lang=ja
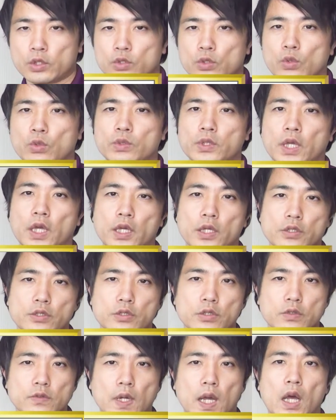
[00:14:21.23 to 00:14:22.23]
その体
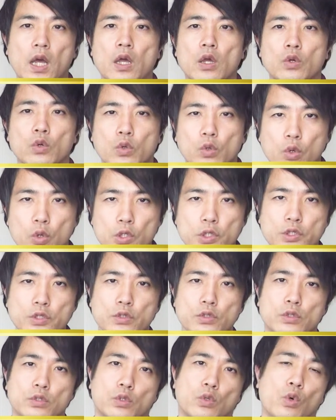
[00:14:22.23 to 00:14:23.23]
重はご
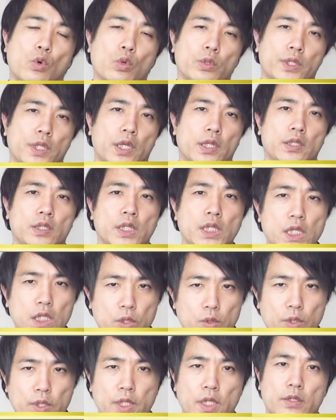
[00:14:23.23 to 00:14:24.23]
じゅうごてんに
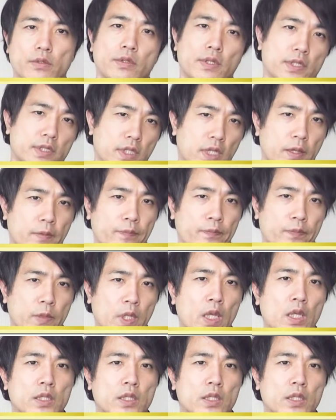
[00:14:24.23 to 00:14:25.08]
キロになるんですね。